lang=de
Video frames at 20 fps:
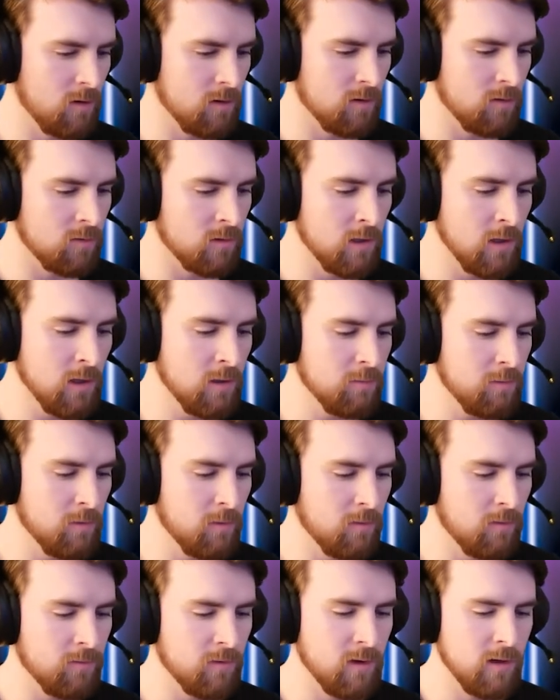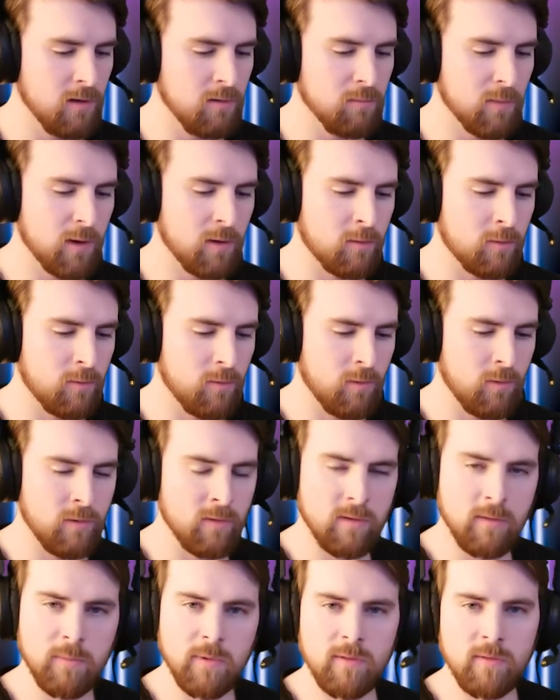Also ich bin zufrieden, meine Crew
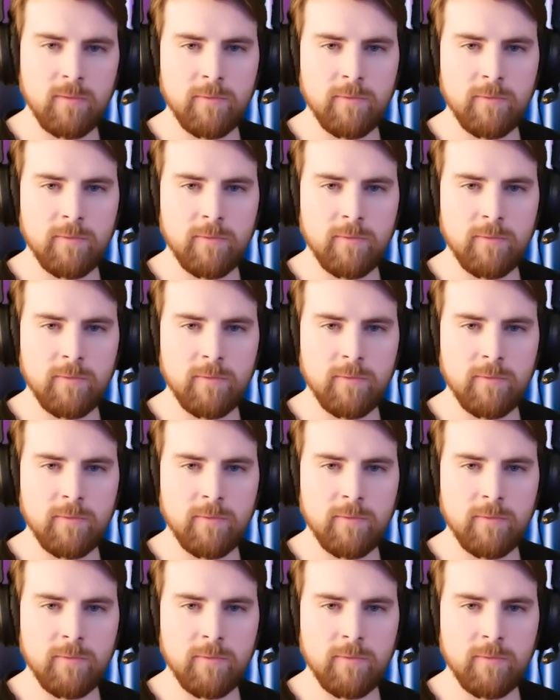ist damit